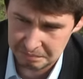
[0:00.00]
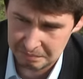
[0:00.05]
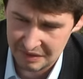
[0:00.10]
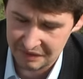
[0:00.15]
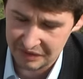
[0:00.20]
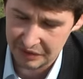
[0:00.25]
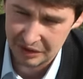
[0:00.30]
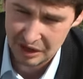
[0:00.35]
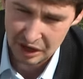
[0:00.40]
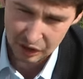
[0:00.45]

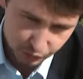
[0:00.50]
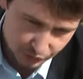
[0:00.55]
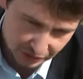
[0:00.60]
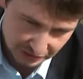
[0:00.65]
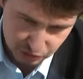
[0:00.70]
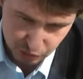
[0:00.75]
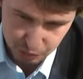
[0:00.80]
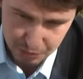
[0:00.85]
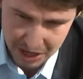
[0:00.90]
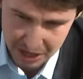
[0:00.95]
pewien
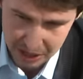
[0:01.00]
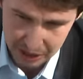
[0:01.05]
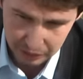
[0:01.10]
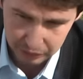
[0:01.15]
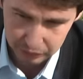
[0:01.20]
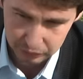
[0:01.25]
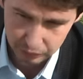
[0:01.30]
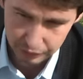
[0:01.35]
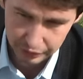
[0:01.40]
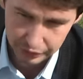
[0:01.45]
rachunek sumienia,
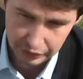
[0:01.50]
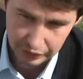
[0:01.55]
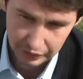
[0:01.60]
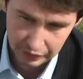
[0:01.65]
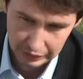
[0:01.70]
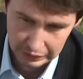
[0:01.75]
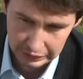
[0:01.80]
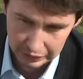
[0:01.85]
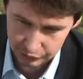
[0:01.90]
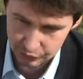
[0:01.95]
który,
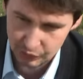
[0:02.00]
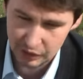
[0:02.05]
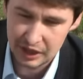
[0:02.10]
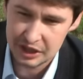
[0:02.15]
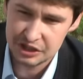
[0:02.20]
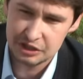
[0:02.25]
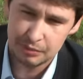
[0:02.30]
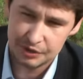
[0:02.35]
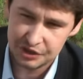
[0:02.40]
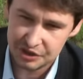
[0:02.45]
który
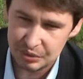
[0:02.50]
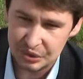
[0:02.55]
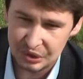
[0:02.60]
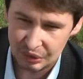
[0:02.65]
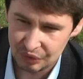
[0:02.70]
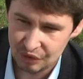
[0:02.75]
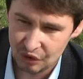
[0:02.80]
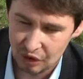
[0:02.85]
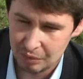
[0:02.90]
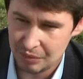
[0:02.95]
każdy będzie
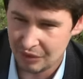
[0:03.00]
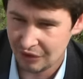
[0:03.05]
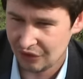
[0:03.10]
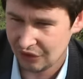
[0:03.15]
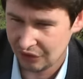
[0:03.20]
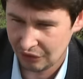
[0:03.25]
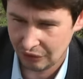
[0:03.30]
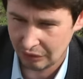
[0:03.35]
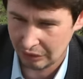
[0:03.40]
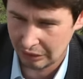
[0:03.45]
musiał
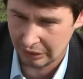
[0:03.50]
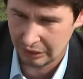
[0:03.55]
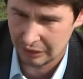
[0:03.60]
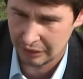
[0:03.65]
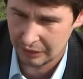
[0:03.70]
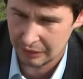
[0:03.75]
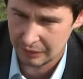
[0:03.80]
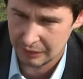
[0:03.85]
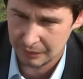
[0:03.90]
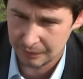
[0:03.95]
zrobić
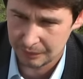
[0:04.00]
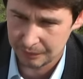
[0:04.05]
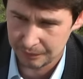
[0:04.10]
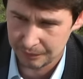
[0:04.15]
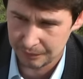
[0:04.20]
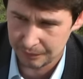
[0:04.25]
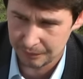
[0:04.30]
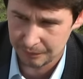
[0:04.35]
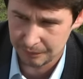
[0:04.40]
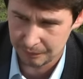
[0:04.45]

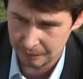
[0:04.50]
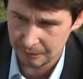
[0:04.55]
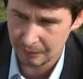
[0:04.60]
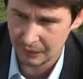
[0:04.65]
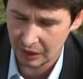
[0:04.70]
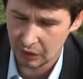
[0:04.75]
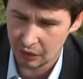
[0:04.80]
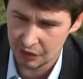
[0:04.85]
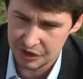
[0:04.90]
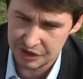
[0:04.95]
e,
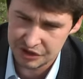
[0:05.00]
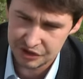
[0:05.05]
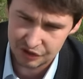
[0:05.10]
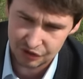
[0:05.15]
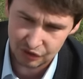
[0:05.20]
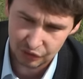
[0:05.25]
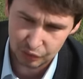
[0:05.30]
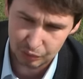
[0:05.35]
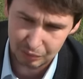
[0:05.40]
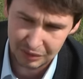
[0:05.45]
na koniec
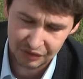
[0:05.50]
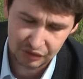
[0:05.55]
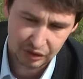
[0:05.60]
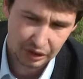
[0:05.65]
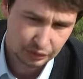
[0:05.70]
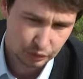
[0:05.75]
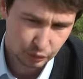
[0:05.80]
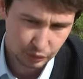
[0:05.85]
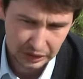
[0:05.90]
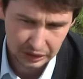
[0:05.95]
sezonu, bez
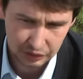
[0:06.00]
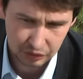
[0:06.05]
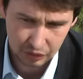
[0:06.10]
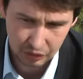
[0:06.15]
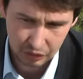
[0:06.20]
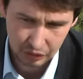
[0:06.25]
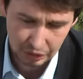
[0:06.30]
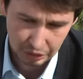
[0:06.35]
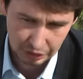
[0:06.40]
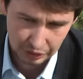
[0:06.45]
względu na
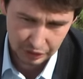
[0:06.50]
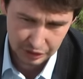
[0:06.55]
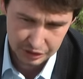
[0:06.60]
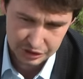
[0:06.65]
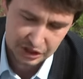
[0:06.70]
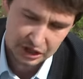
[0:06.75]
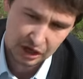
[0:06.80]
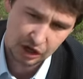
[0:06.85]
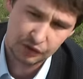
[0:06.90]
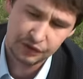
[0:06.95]
to,
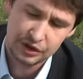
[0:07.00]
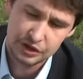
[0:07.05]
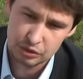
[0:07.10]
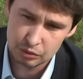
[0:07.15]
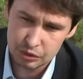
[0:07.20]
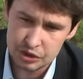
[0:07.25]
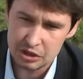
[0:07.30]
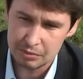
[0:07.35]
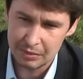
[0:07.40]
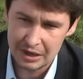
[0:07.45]
czy Krakowie
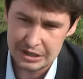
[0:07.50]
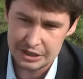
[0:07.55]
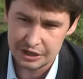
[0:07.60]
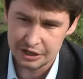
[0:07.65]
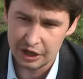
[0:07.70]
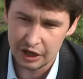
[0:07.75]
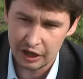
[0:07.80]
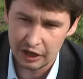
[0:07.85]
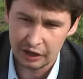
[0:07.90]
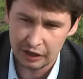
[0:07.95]
się utrzyma,
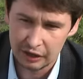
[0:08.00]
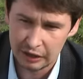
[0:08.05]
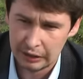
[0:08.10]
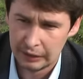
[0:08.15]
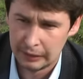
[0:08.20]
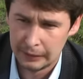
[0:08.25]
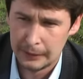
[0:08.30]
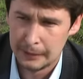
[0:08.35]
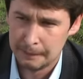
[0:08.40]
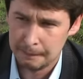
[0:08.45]
czy nie,
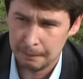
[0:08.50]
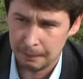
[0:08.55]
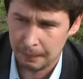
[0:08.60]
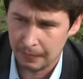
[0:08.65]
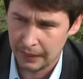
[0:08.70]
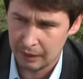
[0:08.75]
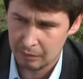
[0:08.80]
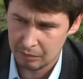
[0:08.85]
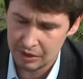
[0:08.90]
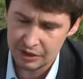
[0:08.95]

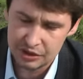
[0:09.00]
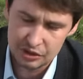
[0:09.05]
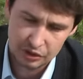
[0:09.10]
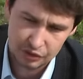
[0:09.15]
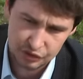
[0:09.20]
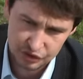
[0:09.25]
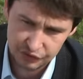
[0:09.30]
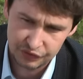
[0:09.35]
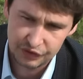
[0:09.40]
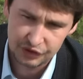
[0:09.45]
mm,
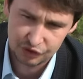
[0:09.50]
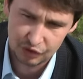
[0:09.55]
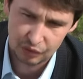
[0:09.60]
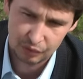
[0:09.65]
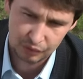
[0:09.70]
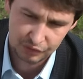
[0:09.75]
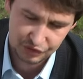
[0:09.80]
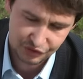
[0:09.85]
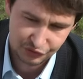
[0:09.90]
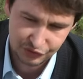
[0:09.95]
będzie
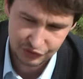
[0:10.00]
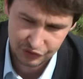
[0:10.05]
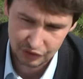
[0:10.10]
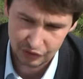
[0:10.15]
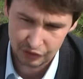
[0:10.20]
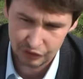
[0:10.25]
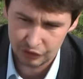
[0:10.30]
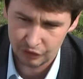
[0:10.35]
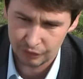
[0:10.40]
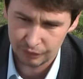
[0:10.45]
oczywistą
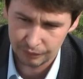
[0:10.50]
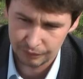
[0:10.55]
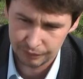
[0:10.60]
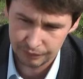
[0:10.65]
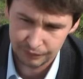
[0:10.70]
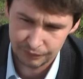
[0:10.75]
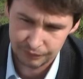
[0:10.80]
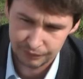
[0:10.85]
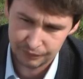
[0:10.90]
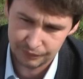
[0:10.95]
oczywistością.
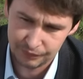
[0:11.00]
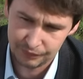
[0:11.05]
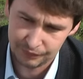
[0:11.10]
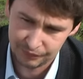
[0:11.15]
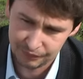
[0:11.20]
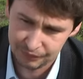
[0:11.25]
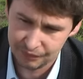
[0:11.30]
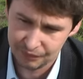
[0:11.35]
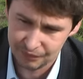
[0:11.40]
E,